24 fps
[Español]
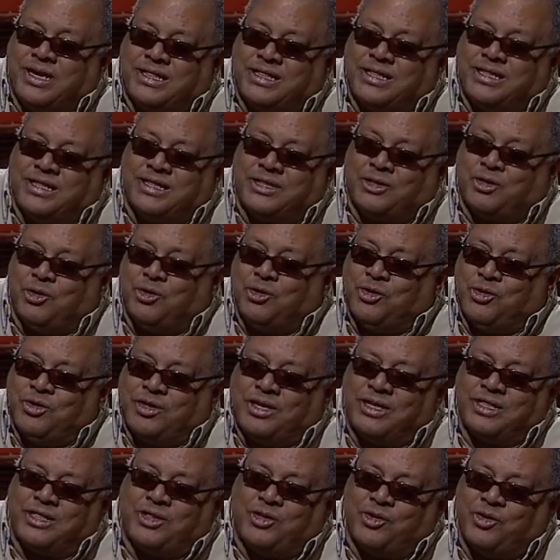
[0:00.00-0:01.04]
casi todo de
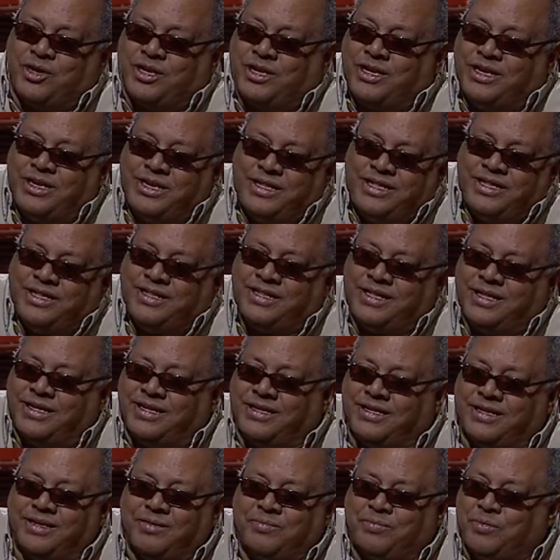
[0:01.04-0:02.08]
canciones
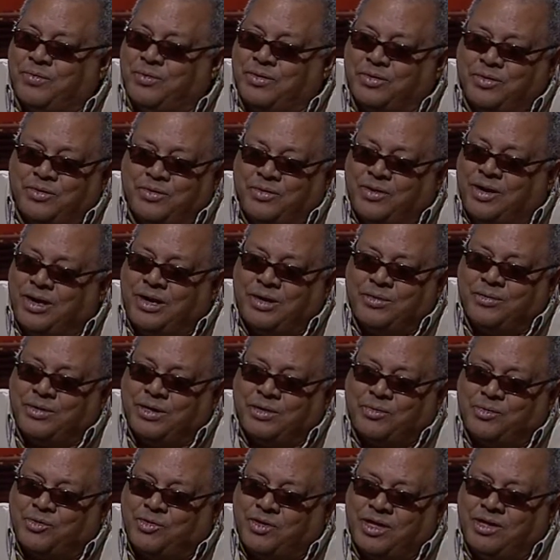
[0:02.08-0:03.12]
inéditas y el público no las había
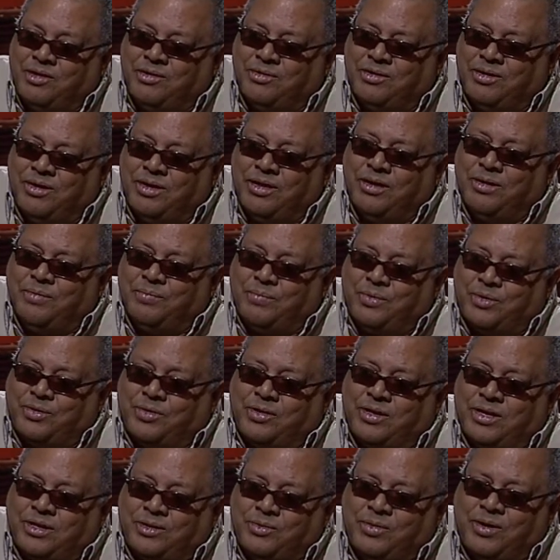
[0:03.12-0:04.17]
escuchado. Por
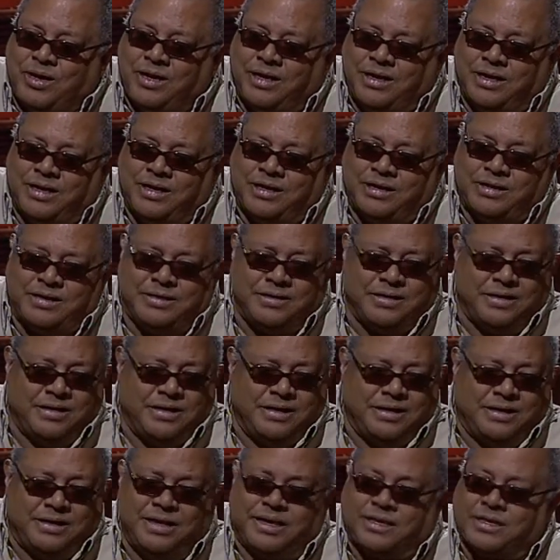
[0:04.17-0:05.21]
cierto, las
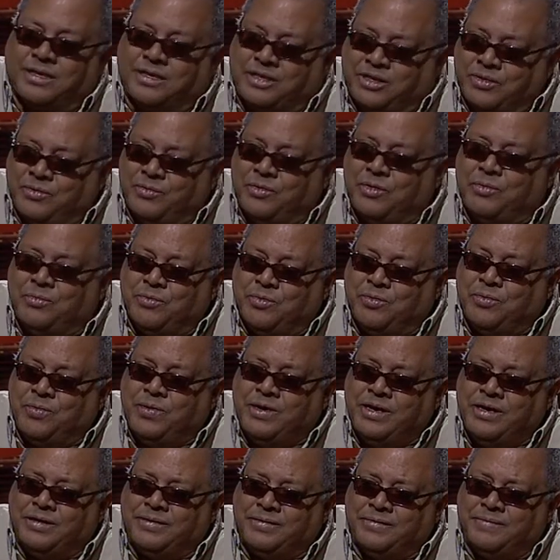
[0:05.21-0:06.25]
recibió muy
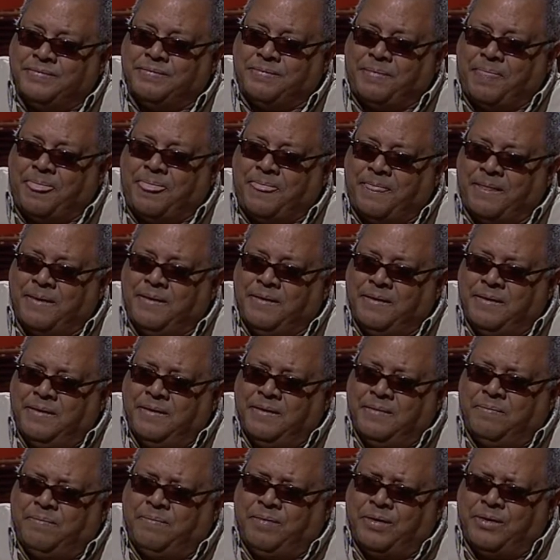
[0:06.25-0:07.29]
bien.
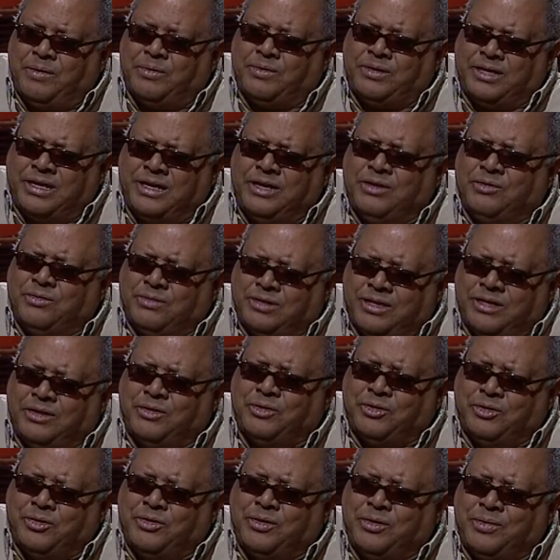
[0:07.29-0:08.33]
Pero tengo,
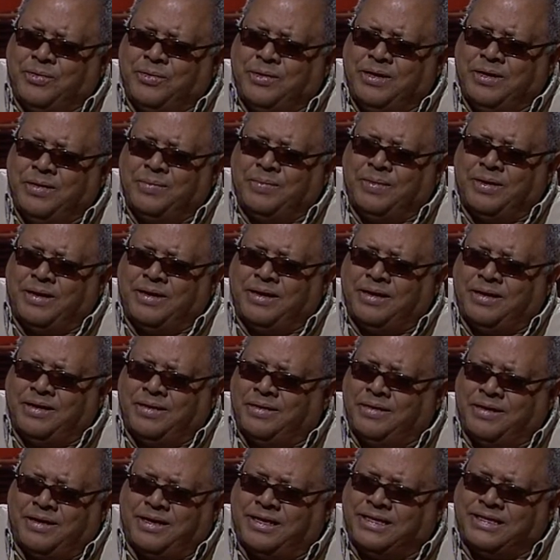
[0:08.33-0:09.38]
tengo todavía para
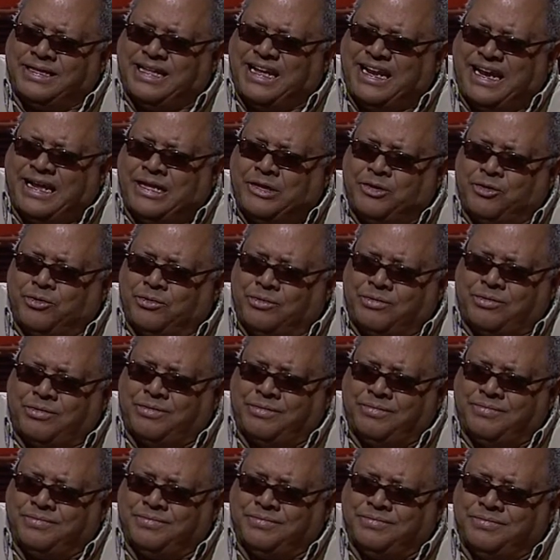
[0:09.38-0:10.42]
cantar
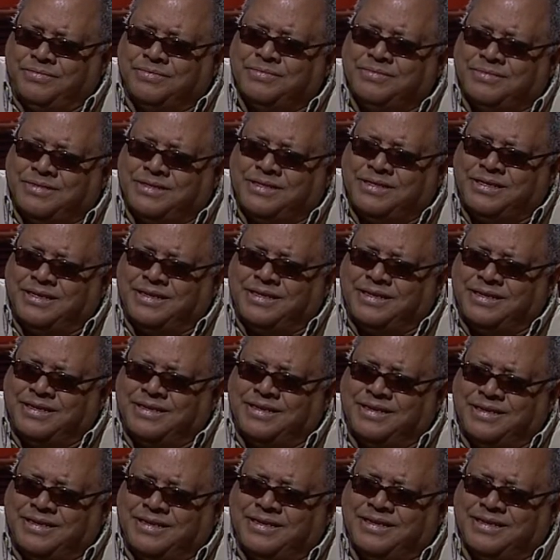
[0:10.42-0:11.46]
años. Claro,
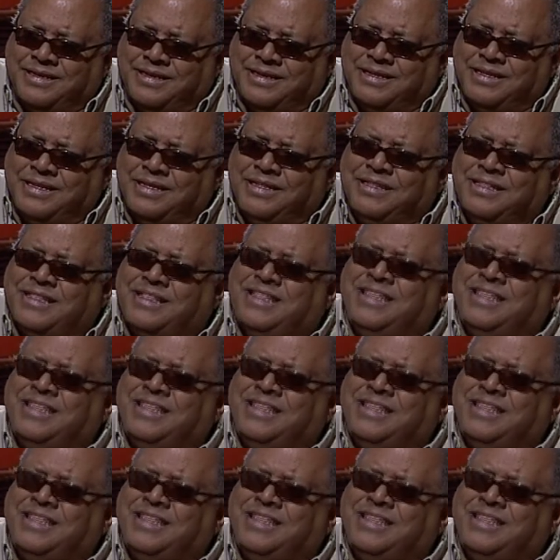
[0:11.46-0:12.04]
sin, componer.